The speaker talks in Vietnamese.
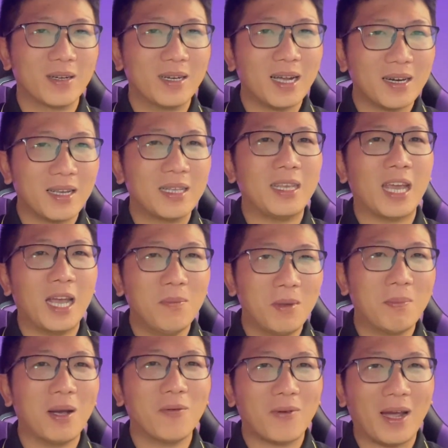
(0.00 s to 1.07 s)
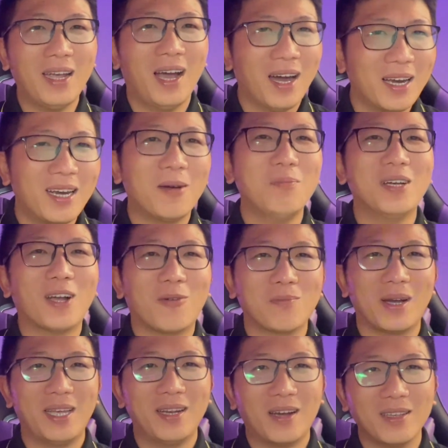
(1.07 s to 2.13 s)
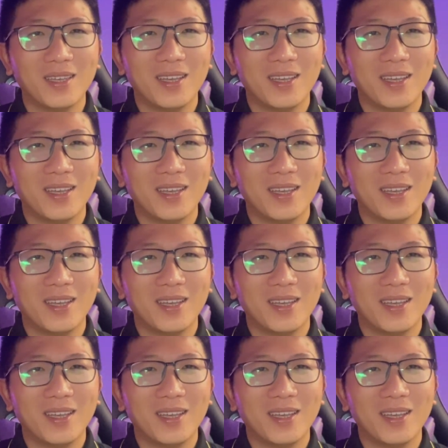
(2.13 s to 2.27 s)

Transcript: rất là dễ bị mắc phải hên lắm mới không bị thôi